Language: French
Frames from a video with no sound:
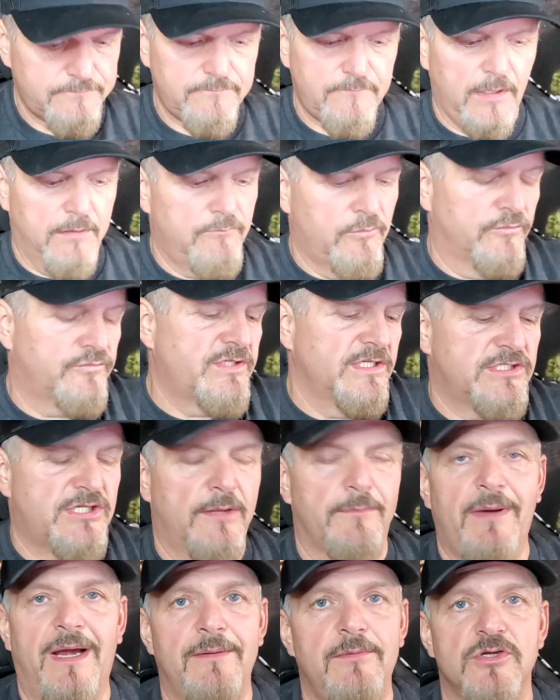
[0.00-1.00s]
je vais vous dire
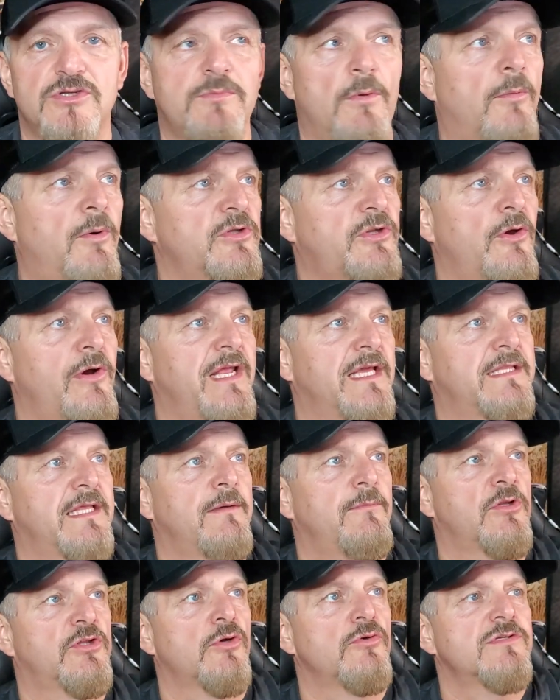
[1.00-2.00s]
ça de même, sur mon moteur
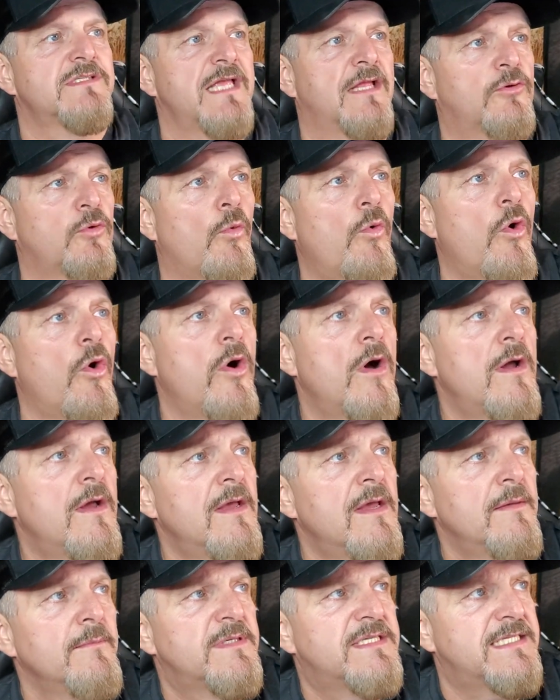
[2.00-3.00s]
électrique, mettons, c'est à 3, puis
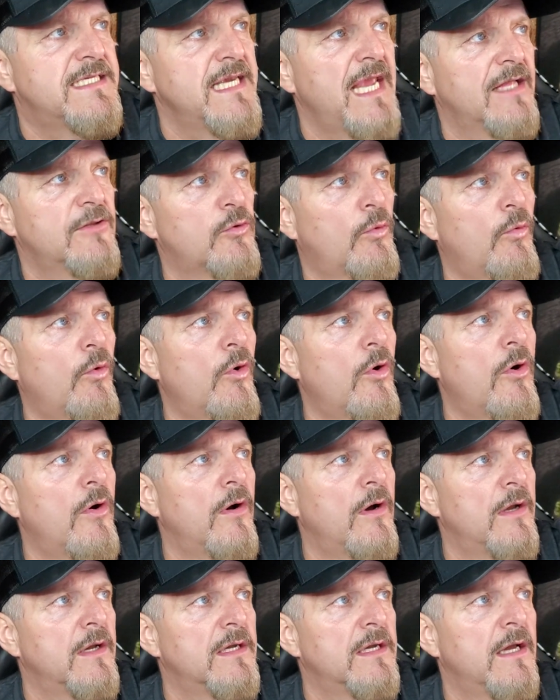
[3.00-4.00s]
si à
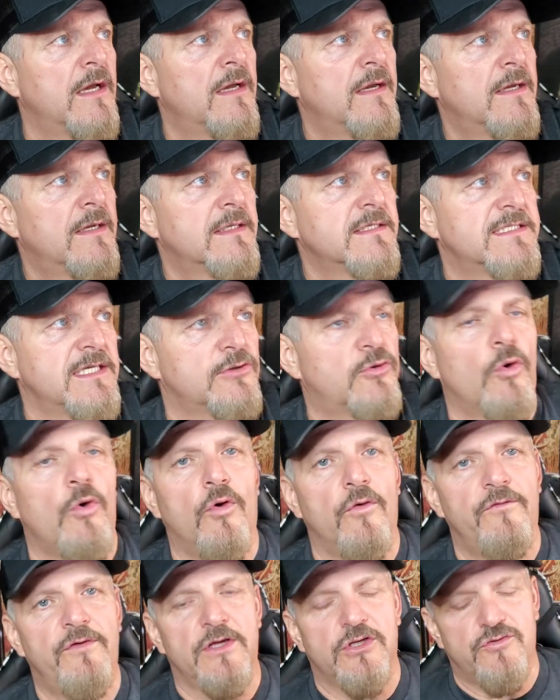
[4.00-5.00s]
3, euh, c'est
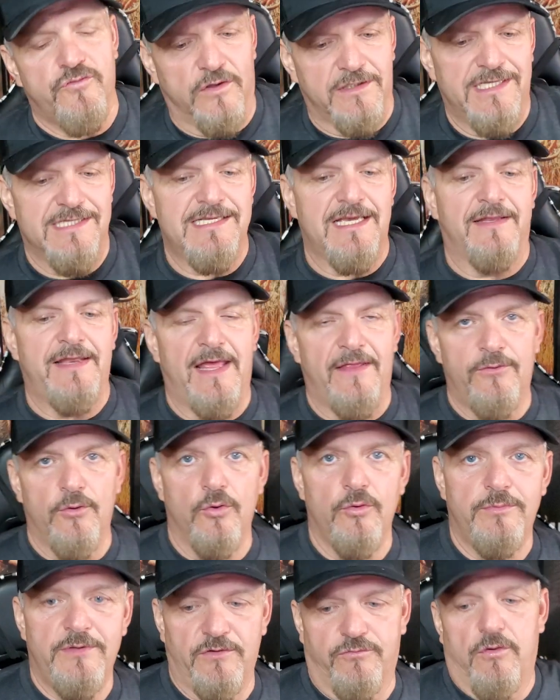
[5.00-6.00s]
trop vite, je vais descendre à
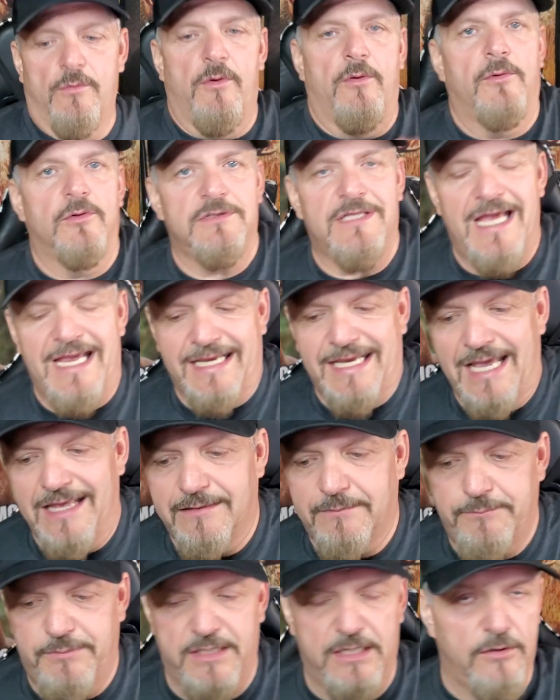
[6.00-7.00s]
2, des fois, mon moteur monter à
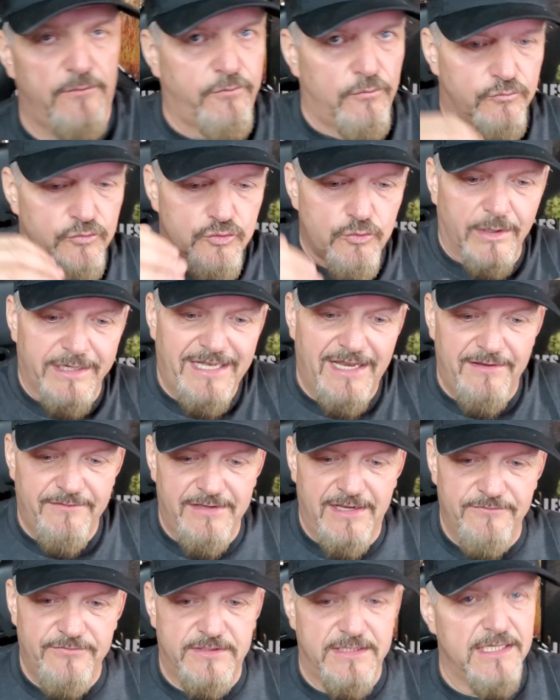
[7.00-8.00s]
4, puis il faut jouer avec
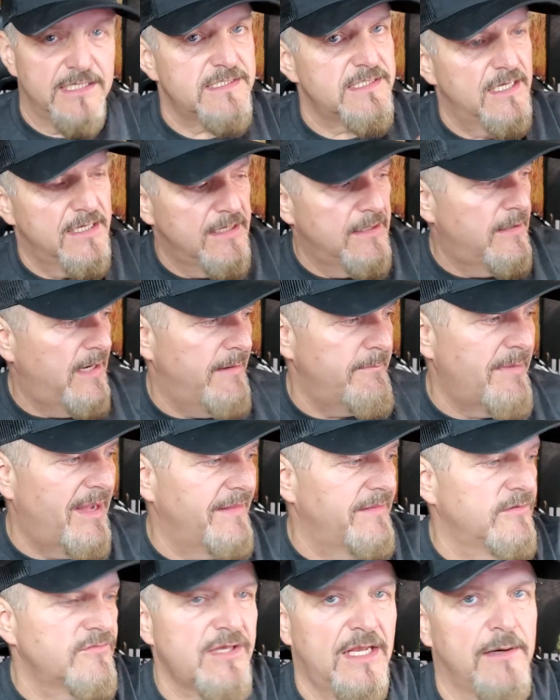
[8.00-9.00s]
la, vitesse. À un moment
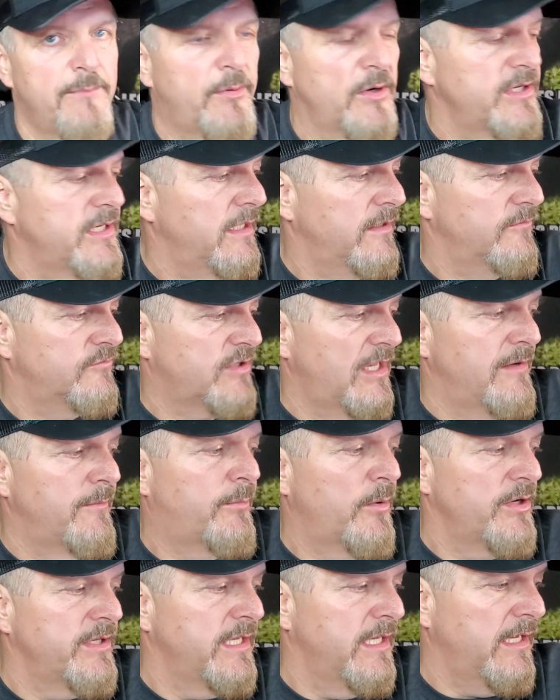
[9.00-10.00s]
donné, vous allez pogner, vous allez
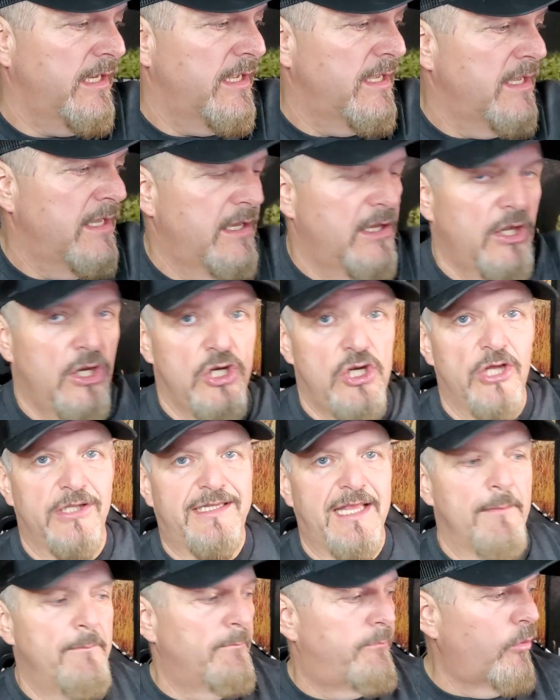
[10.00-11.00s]
pogner le
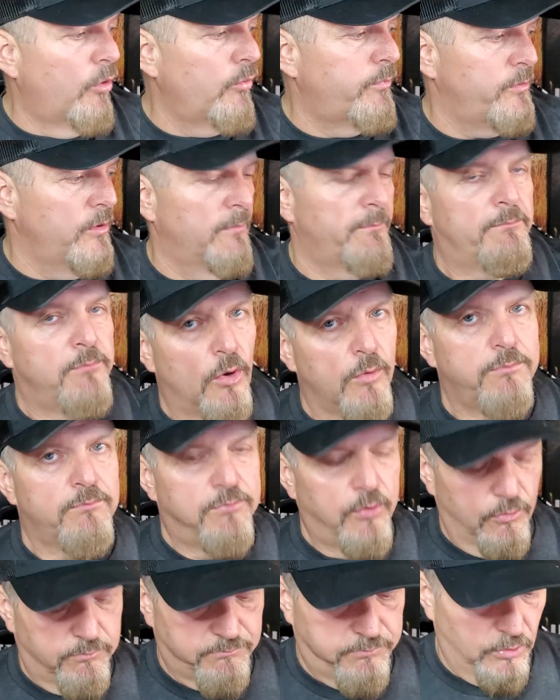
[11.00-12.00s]
tempo, puis là, pouc,
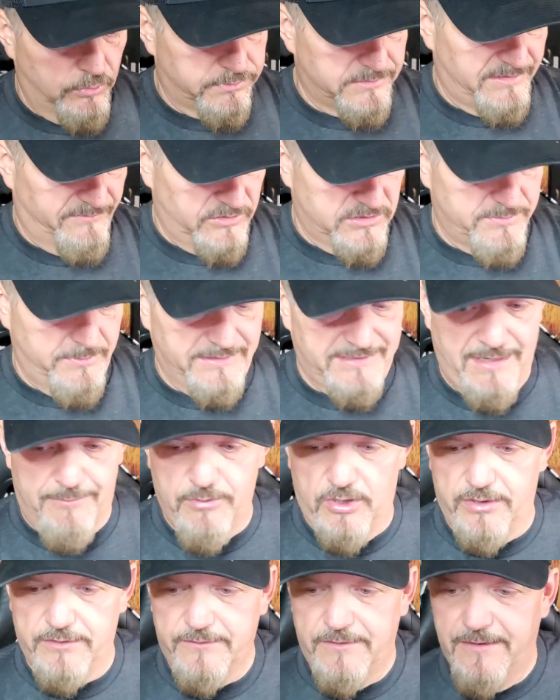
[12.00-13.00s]
pouc, pouc, ça va se mettre à
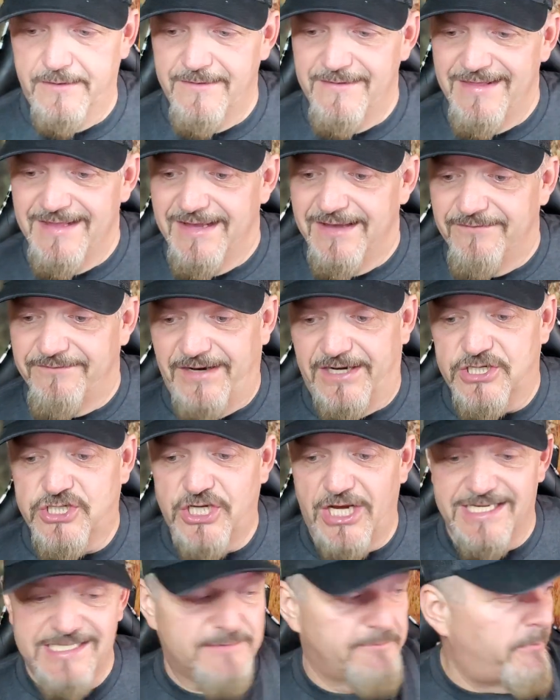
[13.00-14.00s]
mort. Fait que
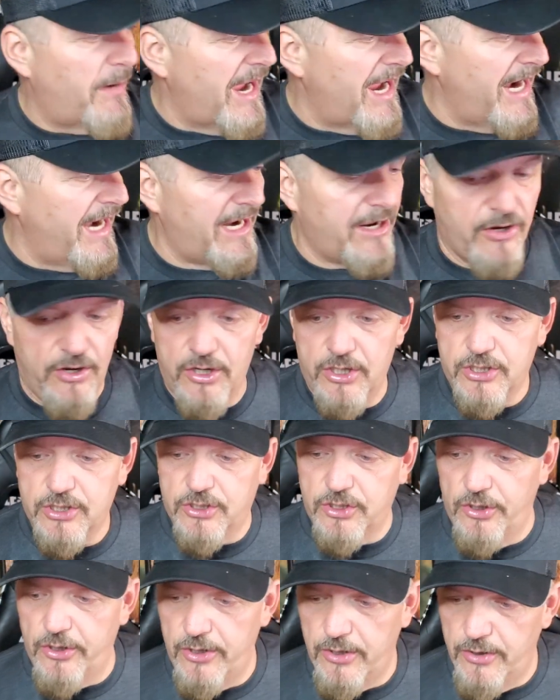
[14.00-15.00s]
j'espère
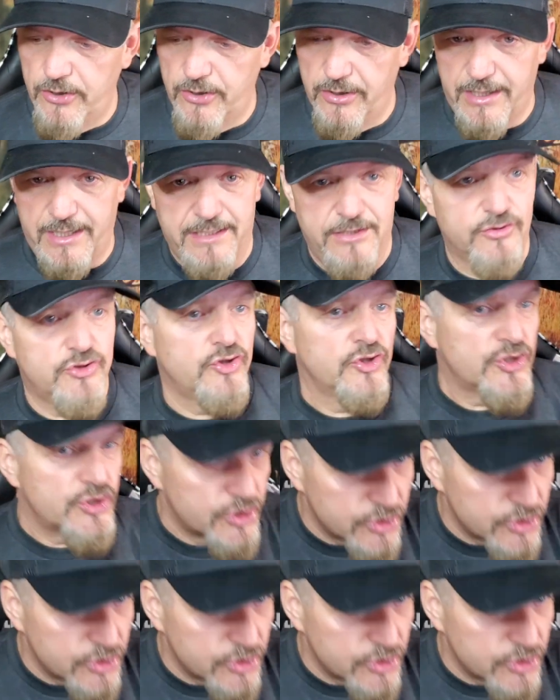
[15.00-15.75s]
que, allez, juste